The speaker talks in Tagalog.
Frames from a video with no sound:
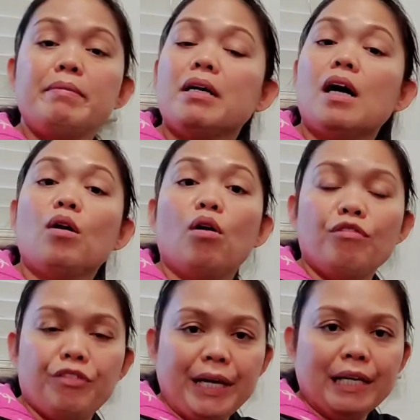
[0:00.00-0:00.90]
man
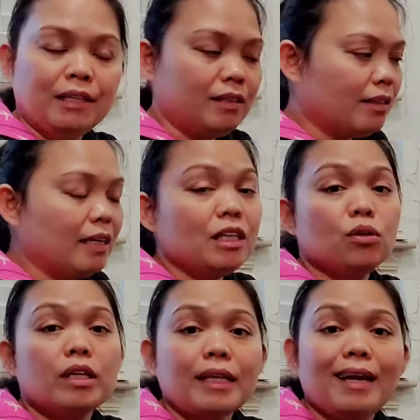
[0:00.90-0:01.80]
magka-COVID,
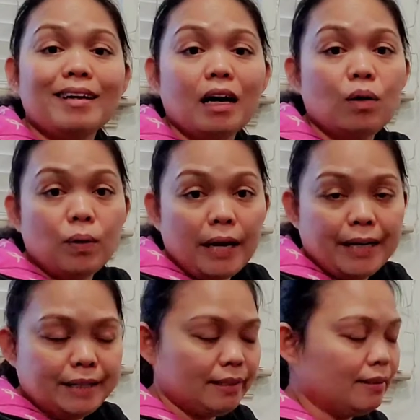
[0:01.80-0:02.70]
ganito na talaga ako
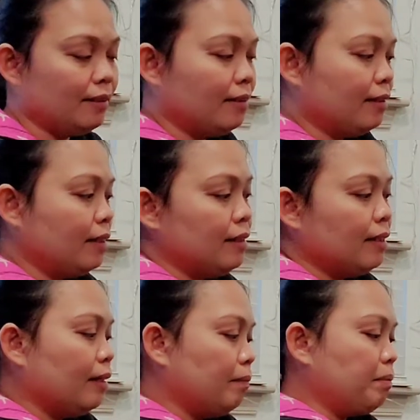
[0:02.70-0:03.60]
guys.
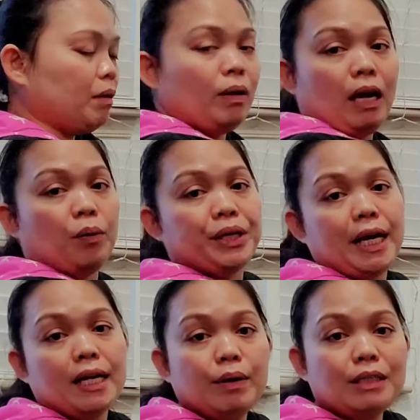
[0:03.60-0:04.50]
Pag wala akong
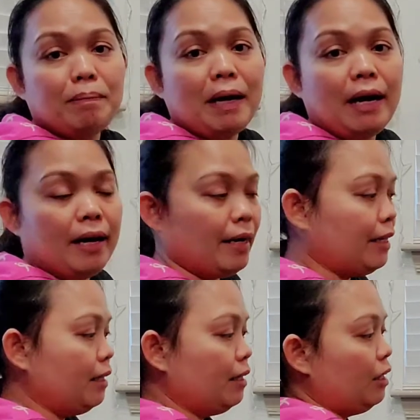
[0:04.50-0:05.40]
ginagawa sa
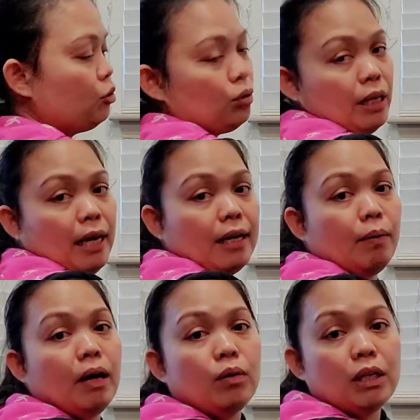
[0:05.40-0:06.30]
bahay, ito yung
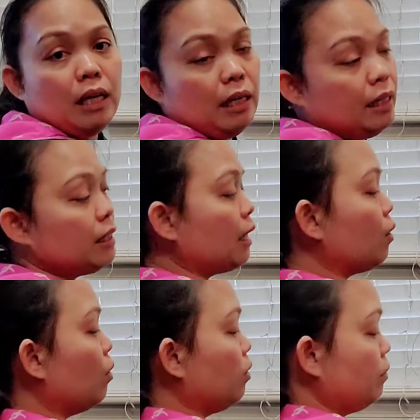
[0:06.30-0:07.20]
ginagawa ko. Naglilinis
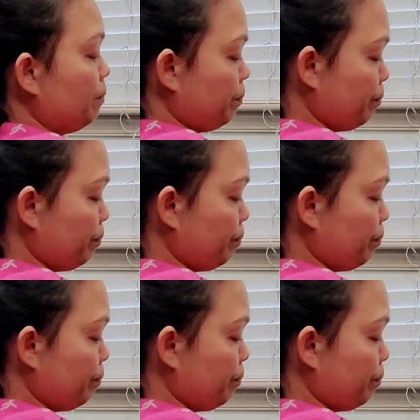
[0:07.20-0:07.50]
ako.